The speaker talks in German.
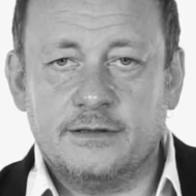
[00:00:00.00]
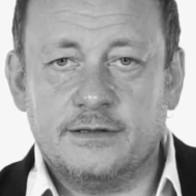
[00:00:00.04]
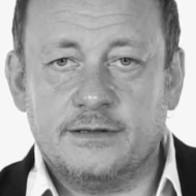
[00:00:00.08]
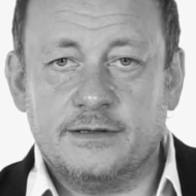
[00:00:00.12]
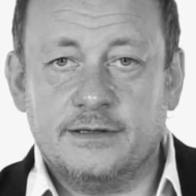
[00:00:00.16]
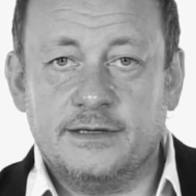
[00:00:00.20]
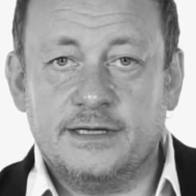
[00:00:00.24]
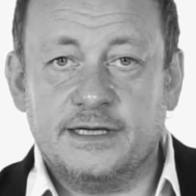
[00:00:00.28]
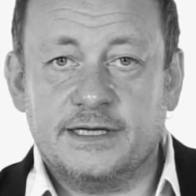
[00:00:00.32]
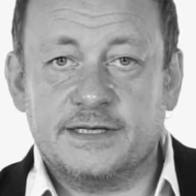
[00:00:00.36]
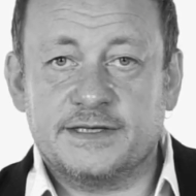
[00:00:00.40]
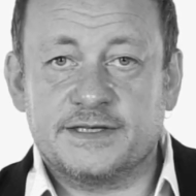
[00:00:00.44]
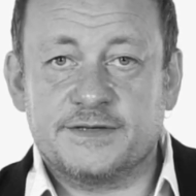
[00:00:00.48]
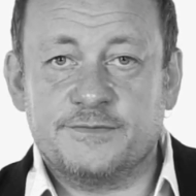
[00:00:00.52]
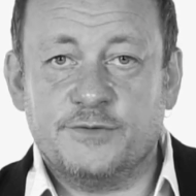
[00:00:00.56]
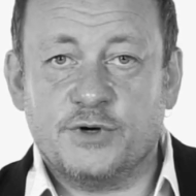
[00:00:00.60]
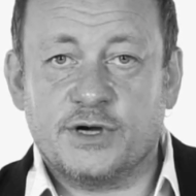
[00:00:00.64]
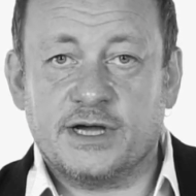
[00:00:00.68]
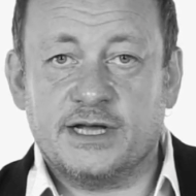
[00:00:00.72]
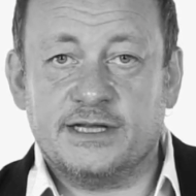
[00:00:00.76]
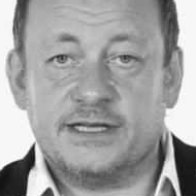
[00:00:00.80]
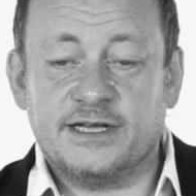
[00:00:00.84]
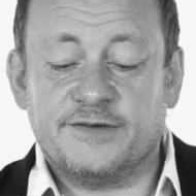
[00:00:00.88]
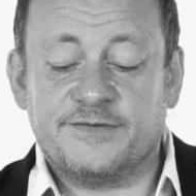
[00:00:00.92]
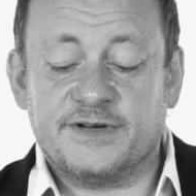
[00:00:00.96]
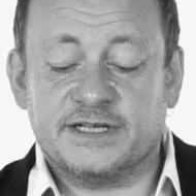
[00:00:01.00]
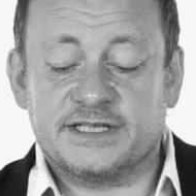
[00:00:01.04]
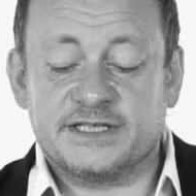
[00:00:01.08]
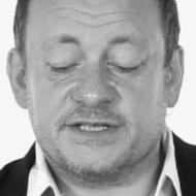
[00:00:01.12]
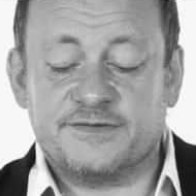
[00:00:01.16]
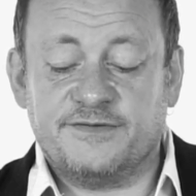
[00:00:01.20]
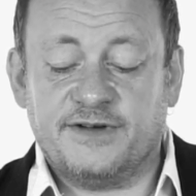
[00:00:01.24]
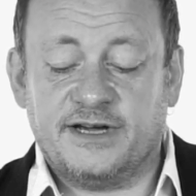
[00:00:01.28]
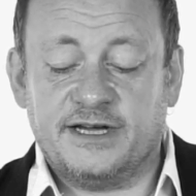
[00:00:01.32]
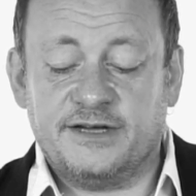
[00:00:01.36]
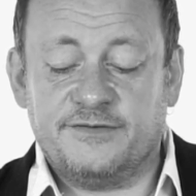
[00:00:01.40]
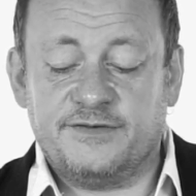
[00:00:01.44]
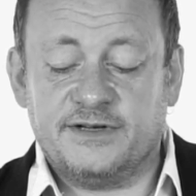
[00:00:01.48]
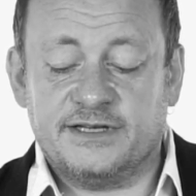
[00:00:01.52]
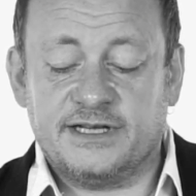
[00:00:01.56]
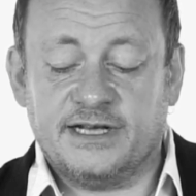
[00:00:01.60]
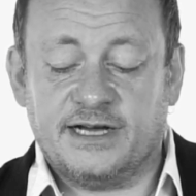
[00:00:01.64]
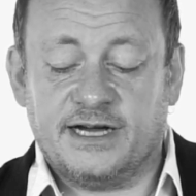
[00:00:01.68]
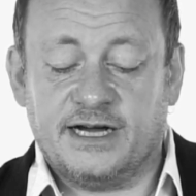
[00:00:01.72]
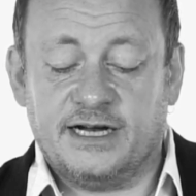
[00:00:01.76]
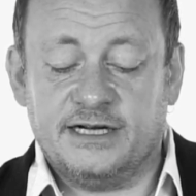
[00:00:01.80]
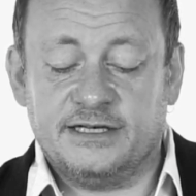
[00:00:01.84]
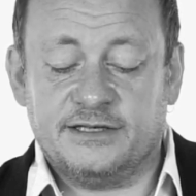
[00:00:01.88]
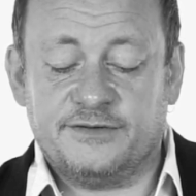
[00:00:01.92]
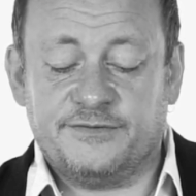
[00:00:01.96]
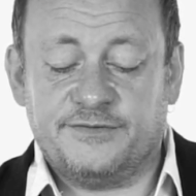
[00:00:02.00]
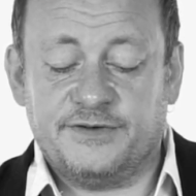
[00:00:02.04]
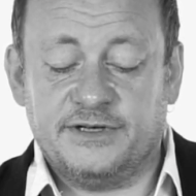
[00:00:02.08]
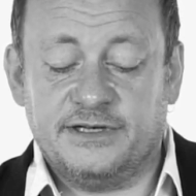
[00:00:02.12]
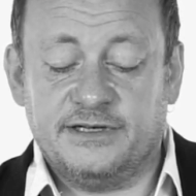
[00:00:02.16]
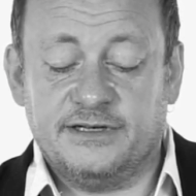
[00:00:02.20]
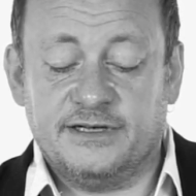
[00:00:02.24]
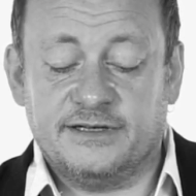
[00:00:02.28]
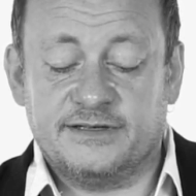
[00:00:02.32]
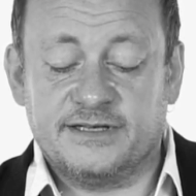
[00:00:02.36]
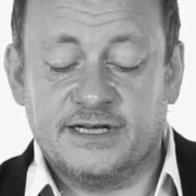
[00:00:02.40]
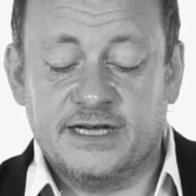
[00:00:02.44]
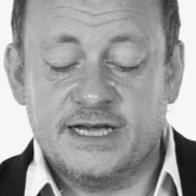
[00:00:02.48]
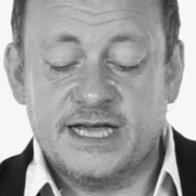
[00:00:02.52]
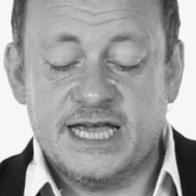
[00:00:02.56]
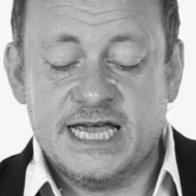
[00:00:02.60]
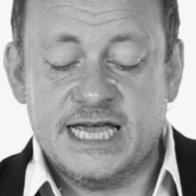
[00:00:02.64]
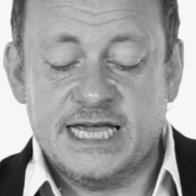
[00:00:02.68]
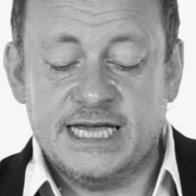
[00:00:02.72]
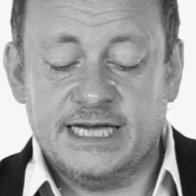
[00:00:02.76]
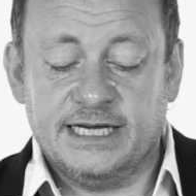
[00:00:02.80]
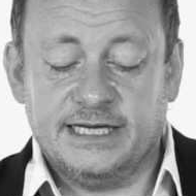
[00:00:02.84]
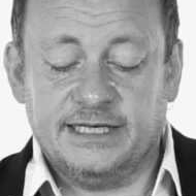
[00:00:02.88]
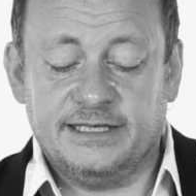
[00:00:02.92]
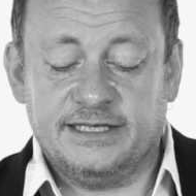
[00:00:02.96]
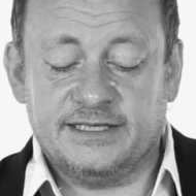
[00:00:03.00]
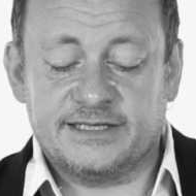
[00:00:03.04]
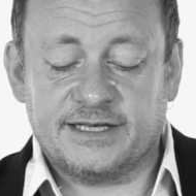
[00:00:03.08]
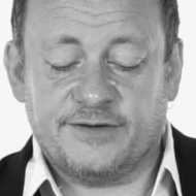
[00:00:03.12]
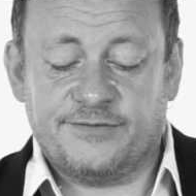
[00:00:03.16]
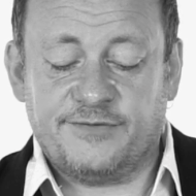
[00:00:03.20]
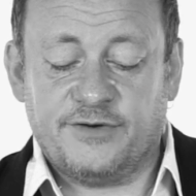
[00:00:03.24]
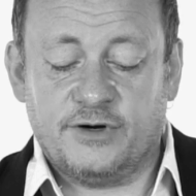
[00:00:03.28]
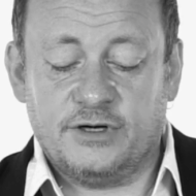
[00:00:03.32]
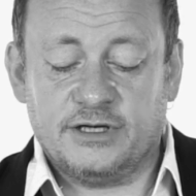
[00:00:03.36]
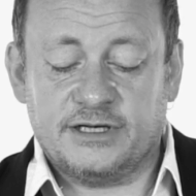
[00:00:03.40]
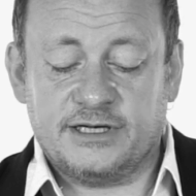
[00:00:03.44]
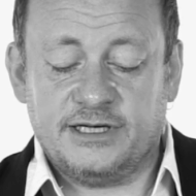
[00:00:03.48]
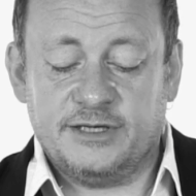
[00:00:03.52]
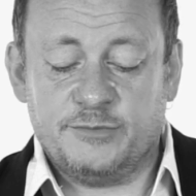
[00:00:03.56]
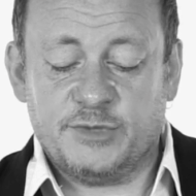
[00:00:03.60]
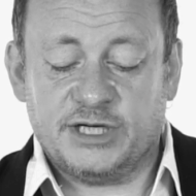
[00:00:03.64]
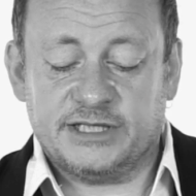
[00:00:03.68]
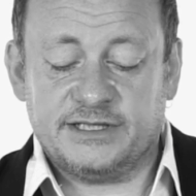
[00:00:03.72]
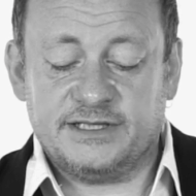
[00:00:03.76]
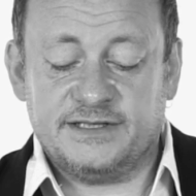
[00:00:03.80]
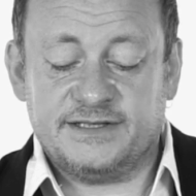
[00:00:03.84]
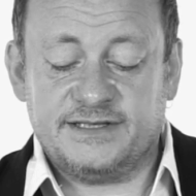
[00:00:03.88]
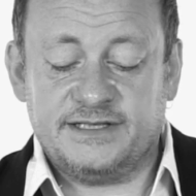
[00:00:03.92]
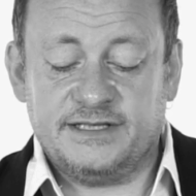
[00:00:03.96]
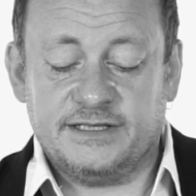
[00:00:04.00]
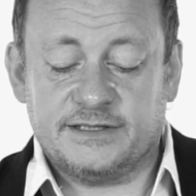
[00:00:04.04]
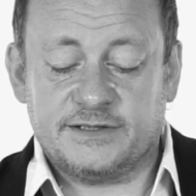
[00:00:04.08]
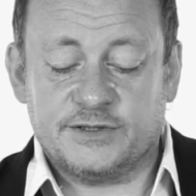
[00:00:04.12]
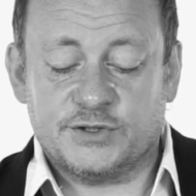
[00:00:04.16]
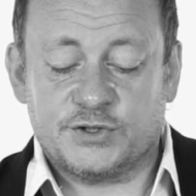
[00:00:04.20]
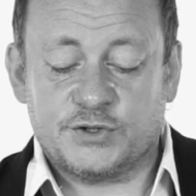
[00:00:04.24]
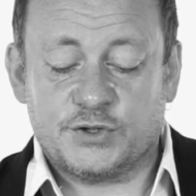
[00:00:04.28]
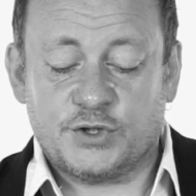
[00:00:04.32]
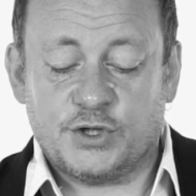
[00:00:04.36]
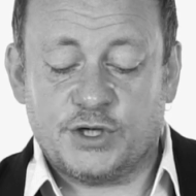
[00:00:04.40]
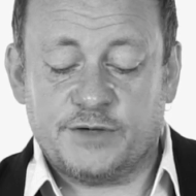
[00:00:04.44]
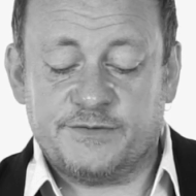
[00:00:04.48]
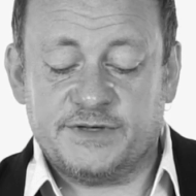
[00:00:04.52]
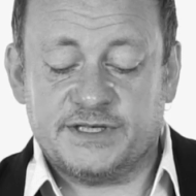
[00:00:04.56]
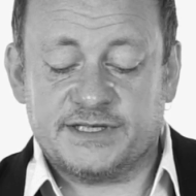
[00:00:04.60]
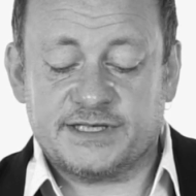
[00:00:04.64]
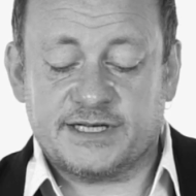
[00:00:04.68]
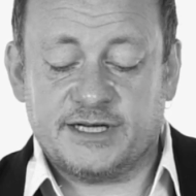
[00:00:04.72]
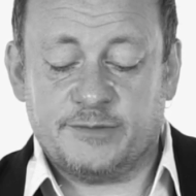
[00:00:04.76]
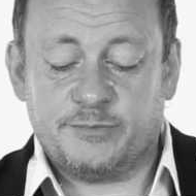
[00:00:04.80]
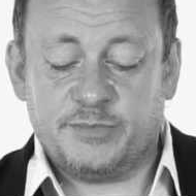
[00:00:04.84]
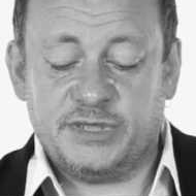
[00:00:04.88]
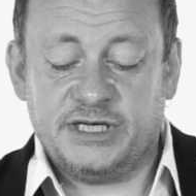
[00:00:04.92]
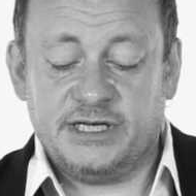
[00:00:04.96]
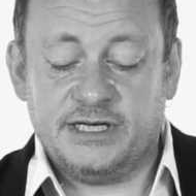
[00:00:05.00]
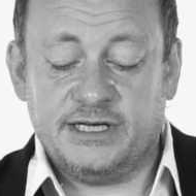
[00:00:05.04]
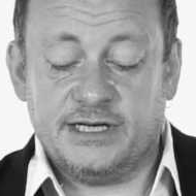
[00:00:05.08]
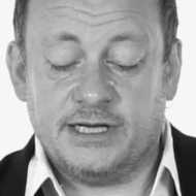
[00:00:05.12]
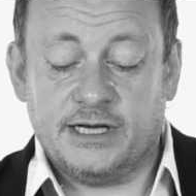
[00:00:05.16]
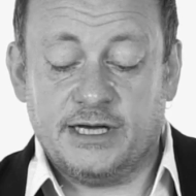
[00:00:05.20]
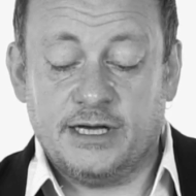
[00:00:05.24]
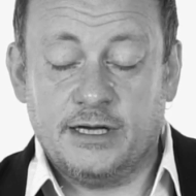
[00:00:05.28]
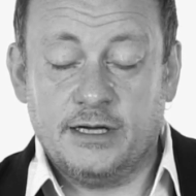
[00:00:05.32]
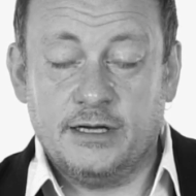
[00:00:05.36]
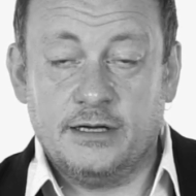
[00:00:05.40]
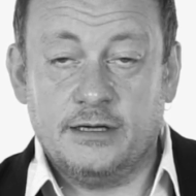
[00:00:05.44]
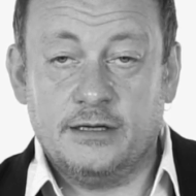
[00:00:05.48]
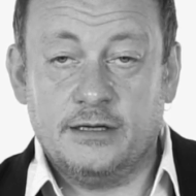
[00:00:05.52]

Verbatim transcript: Nichts, woran der Verzweifelte Halt findet, in dieser vollklimatisierten Servicekabine,